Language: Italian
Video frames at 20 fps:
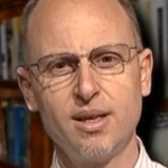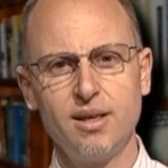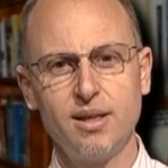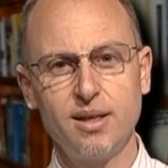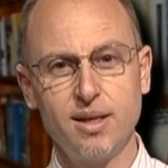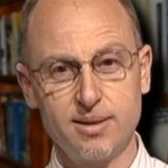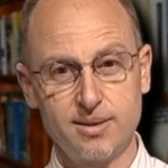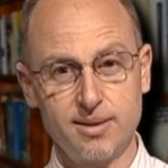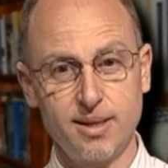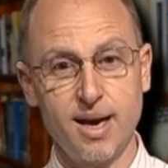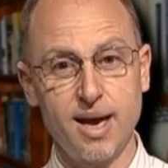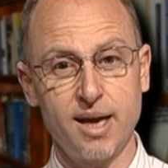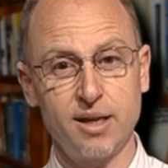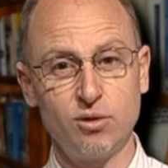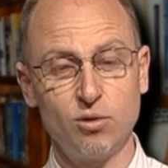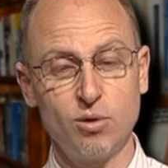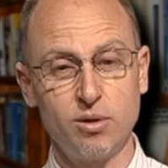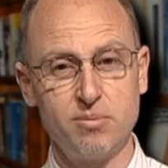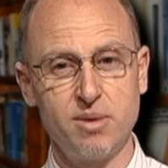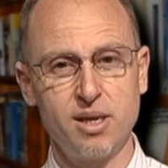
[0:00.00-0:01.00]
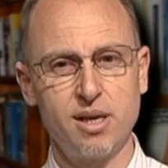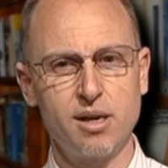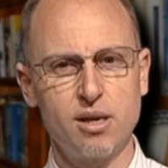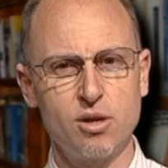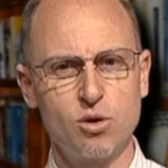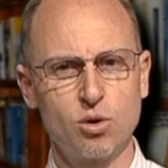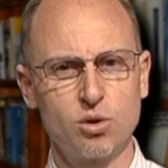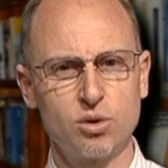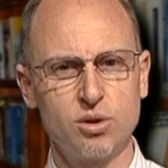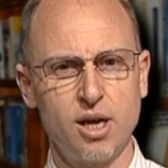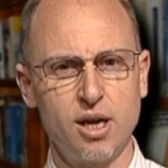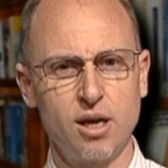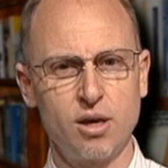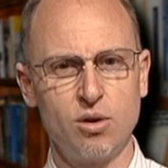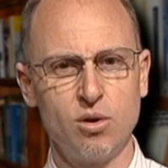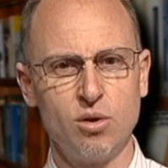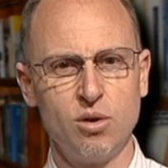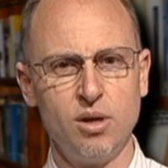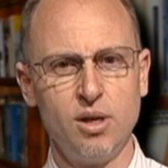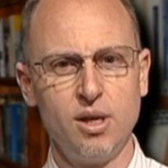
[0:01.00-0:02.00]
che saranno, è bene
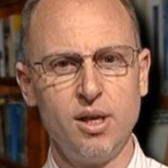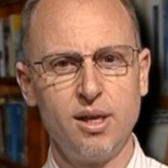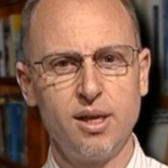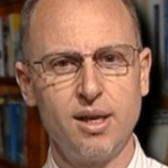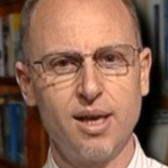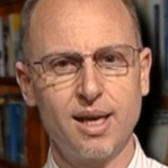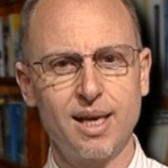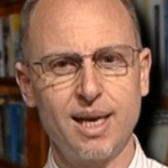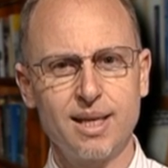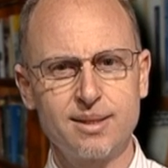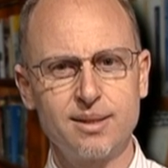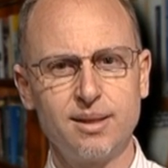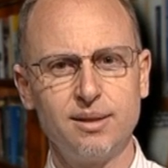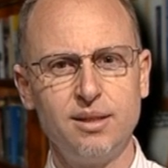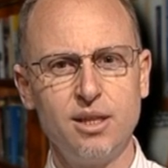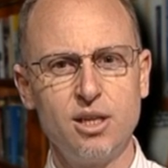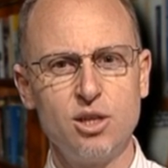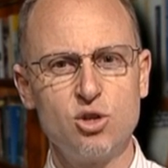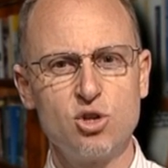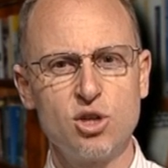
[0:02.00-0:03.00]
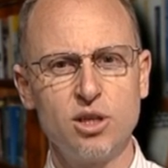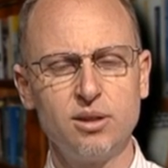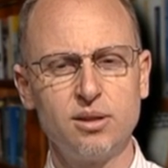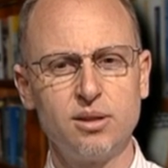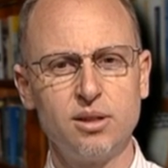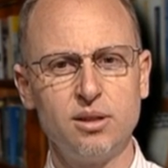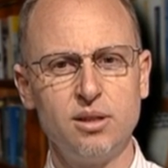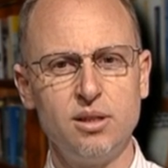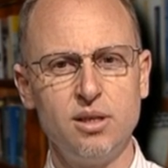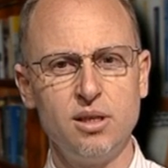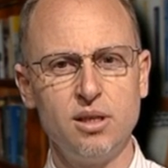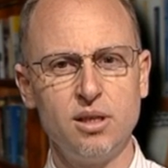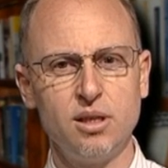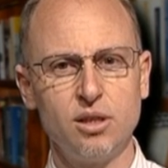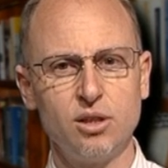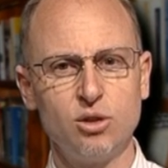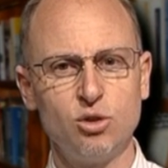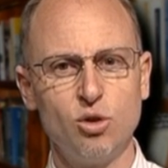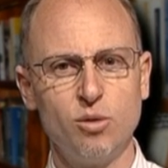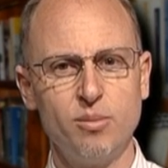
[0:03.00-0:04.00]
ricordarlo, la classe dirigente di
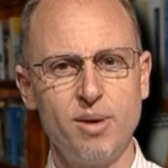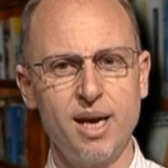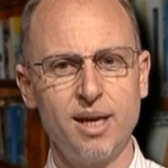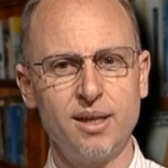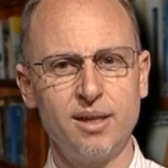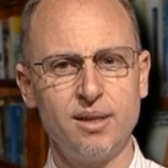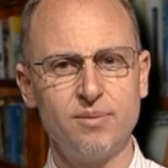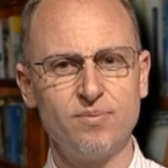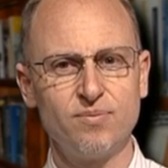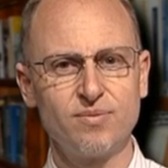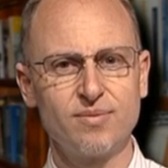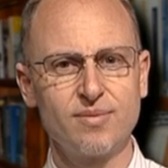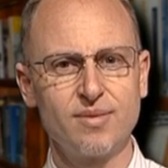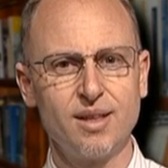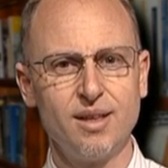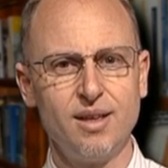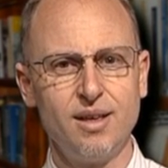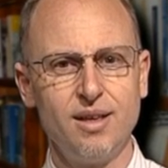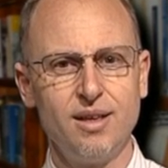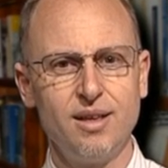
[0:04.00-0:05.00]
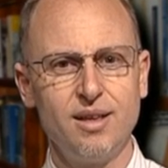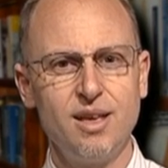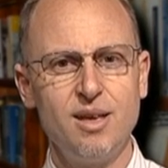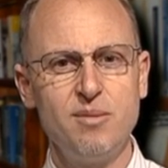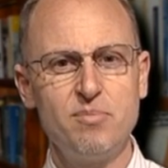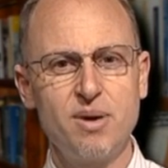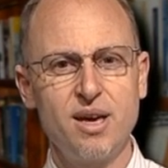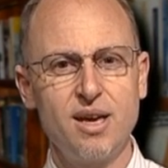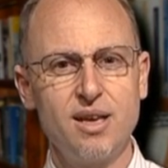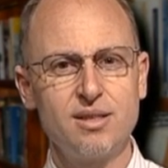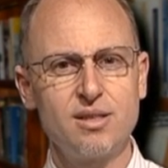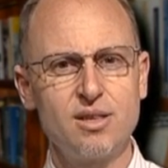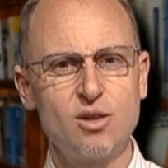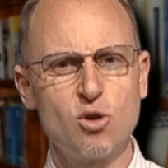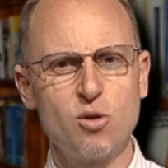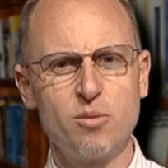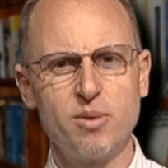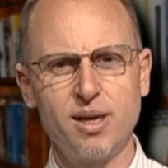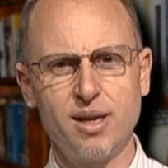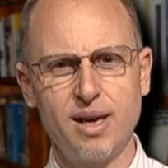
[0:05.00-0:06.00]
domani. In paesi
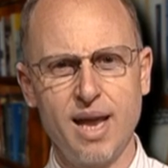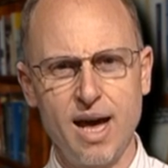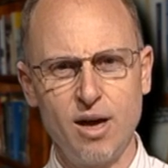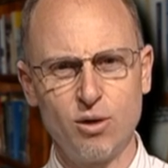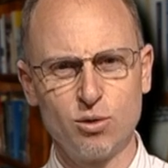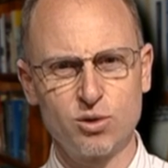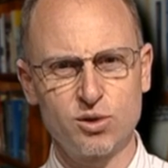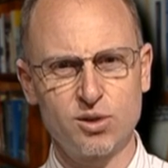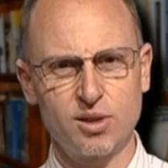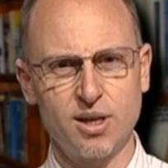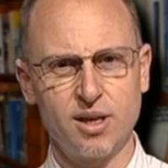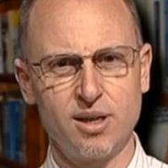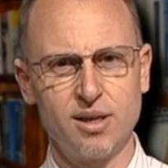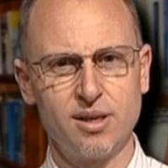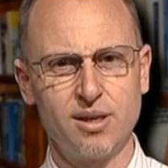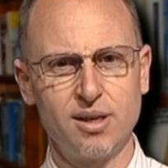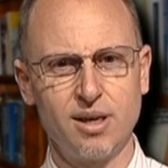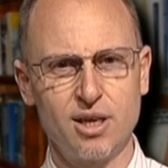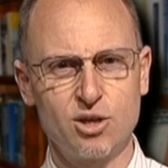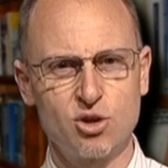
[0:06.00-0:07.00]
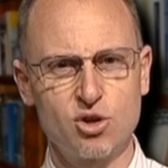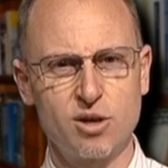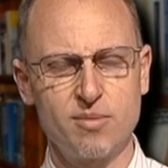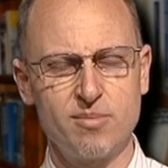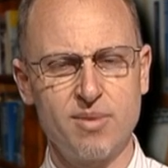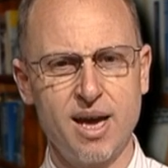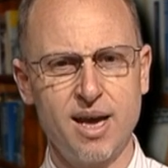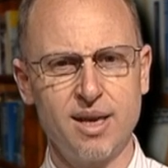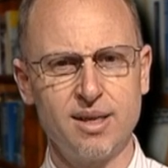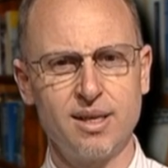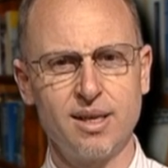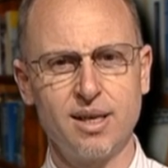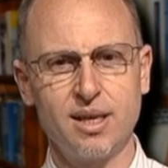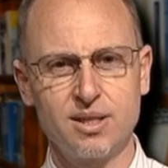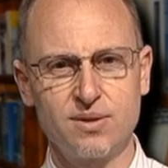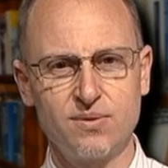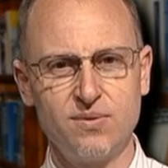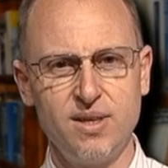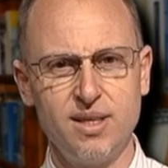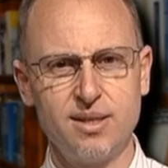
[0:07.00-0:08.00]
come l'Austria, la Germania,
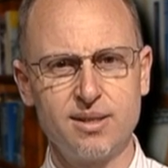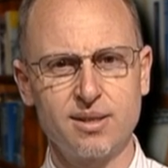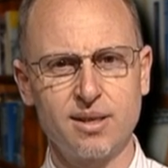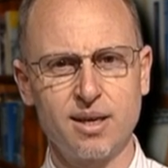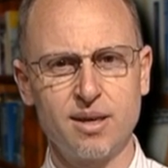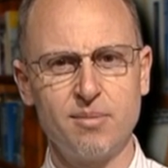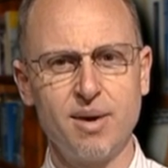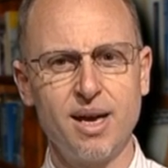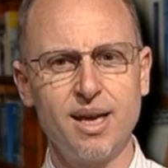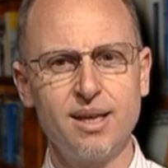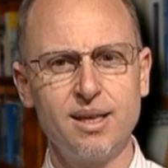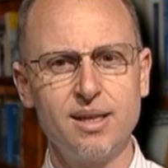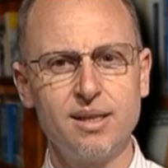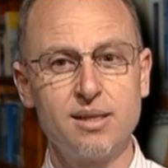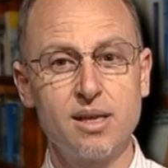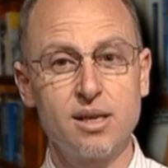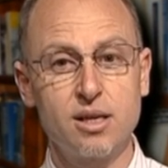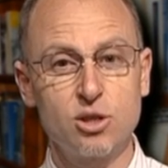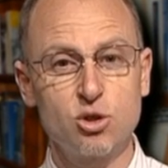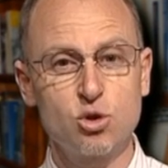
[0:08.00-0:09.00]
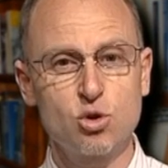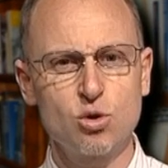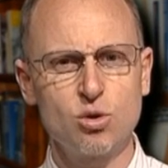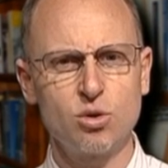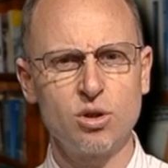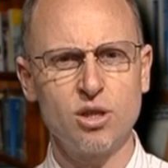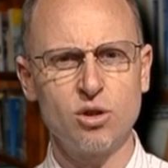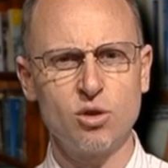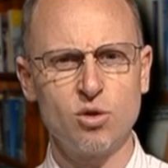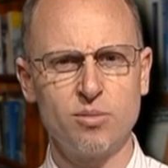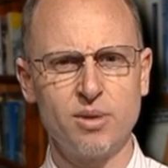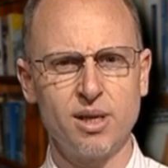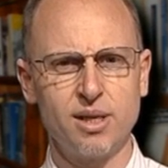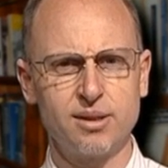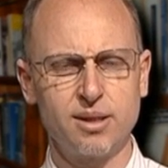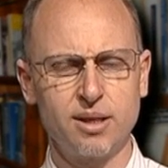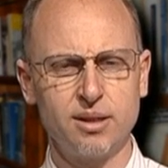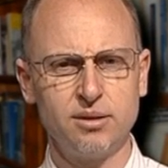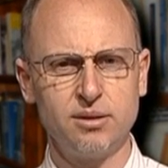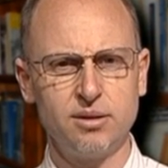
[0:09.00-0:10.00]
la Svizzera, ma anche in regioni come
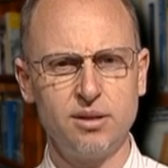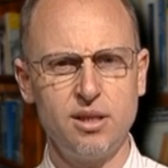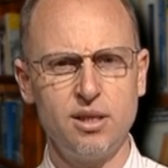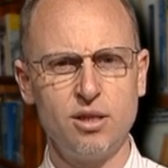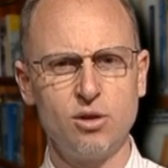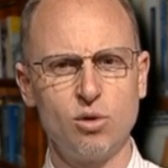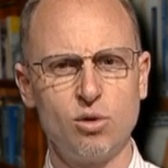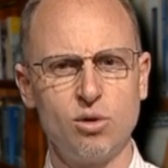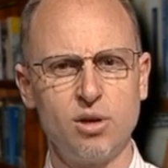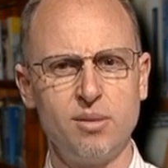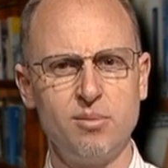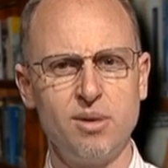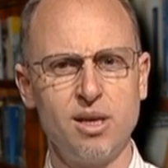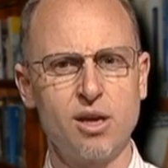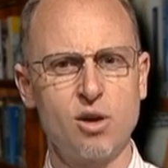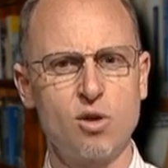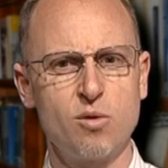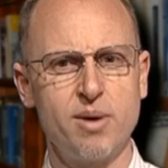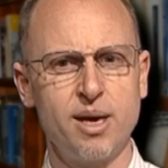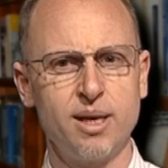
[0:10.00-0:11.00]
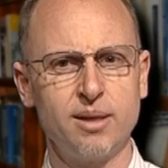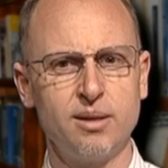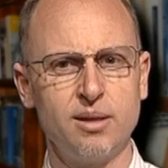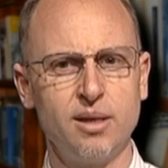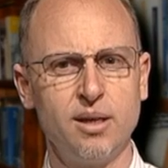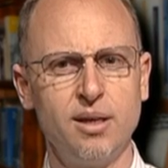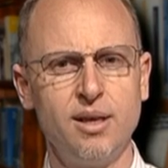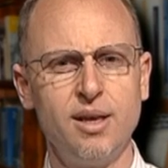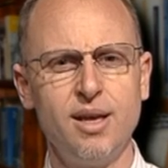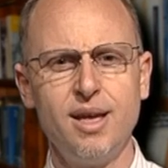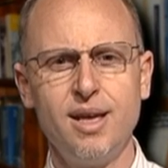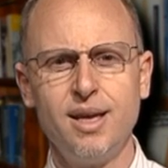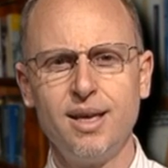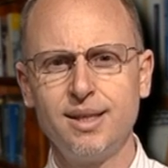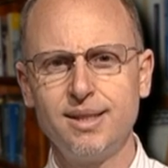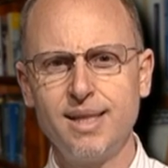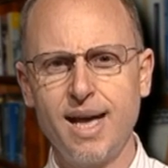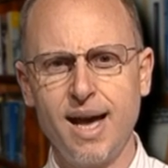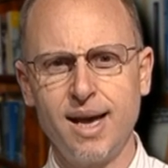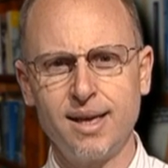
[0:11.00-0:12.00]
il Trentino o l'Emilia Romagna,
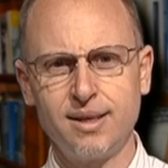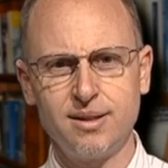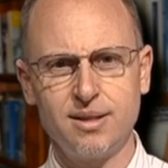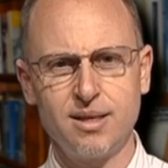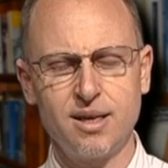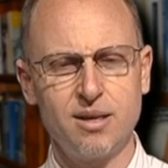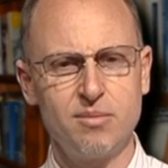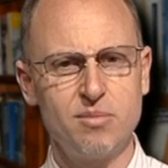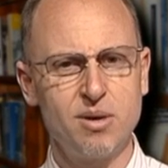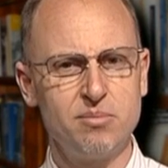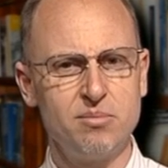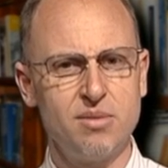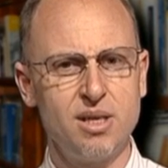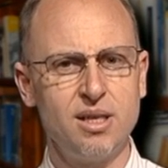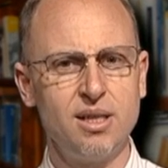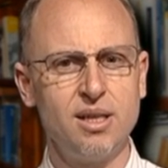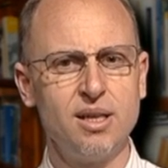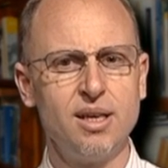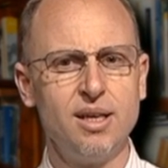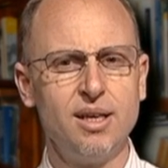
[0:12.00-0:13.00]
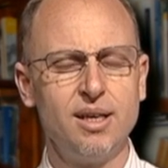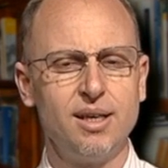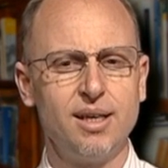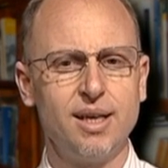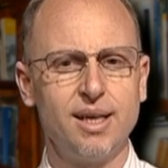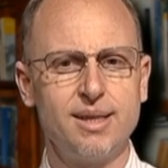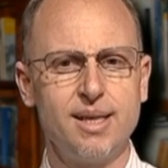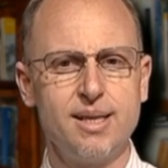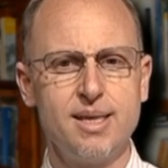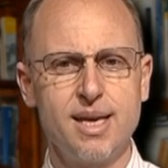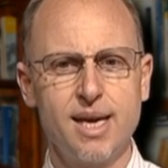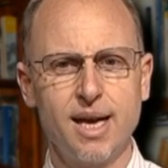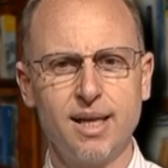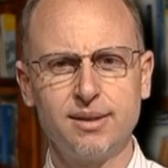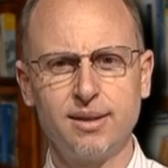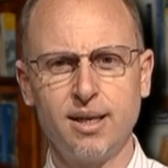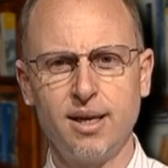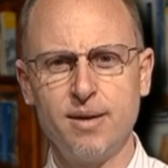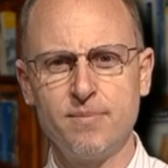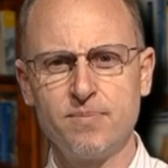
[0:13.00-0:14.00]
da anni ai bambini è
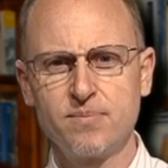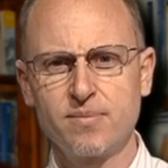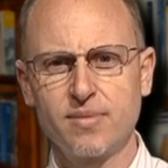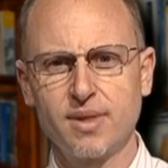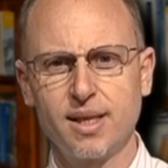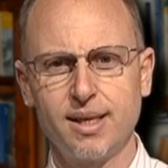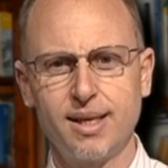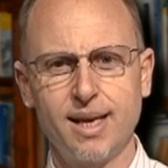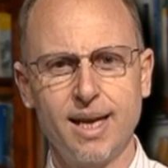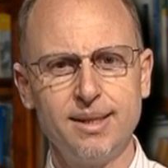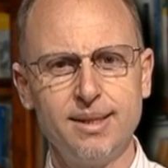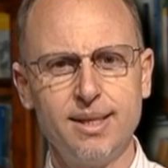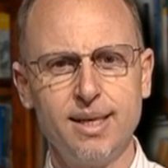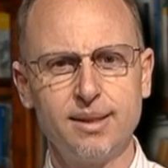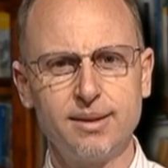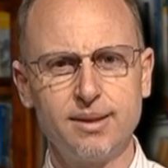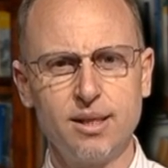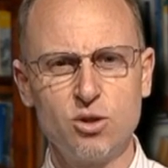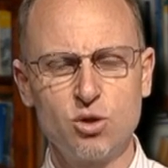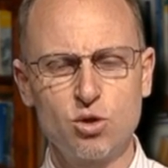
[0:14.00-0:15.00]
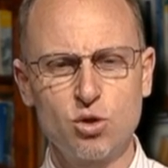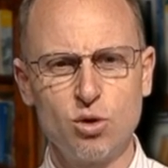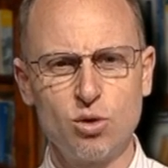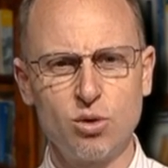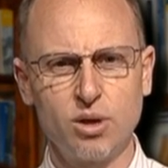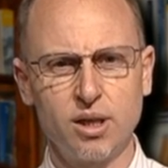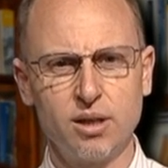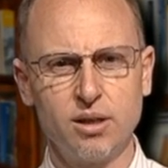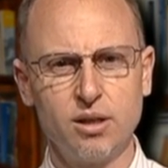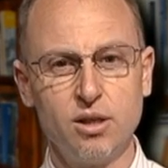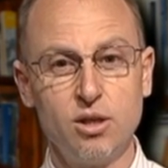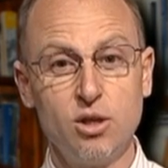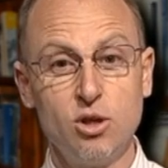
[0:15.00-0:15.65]
dedicata grande attenzione